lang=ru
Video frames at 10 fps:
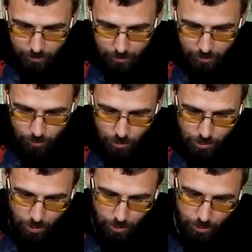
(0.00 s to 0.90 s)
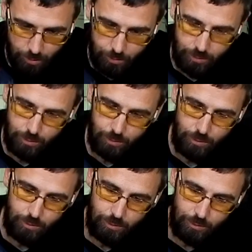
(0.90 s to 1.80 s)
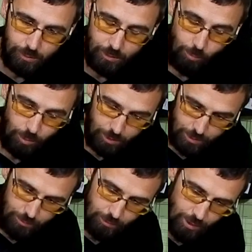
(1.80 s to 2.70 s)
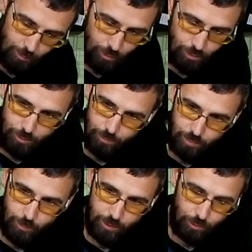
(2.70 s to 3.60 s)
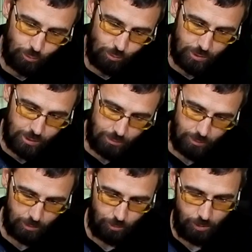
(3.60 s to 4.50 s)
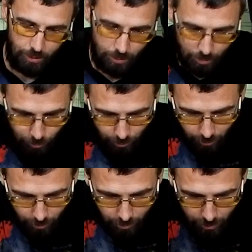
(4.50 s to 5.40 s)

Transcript: Замечательный. На, покажи в камеру. Попонтуйся своим регулятором новым.